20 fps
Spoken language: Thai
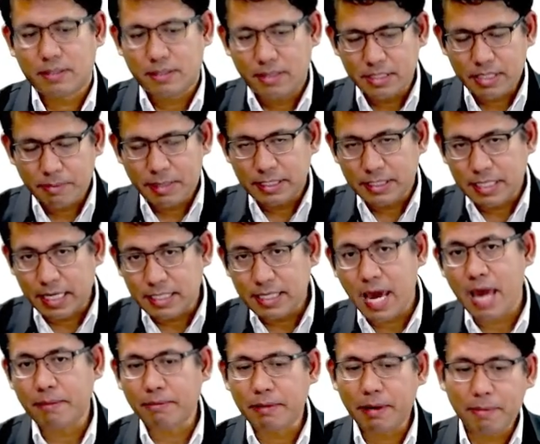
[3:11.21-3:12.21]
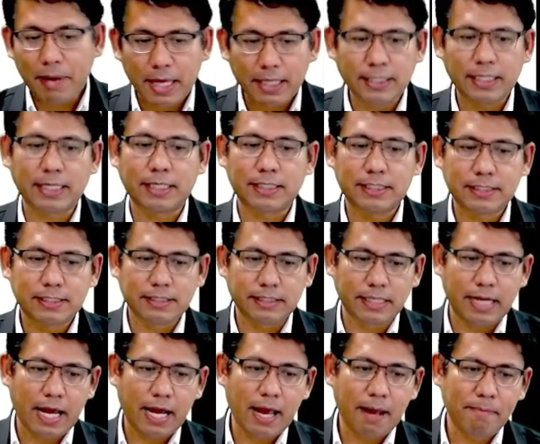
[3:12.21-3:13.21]
ก็จะเป็นสัญญาประเภทหนึ่ง
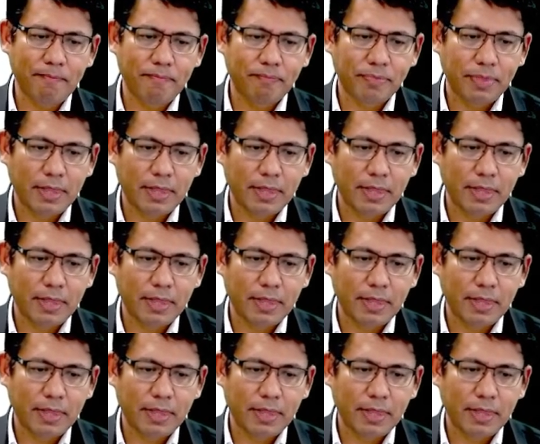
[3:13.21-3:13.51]
นะครับ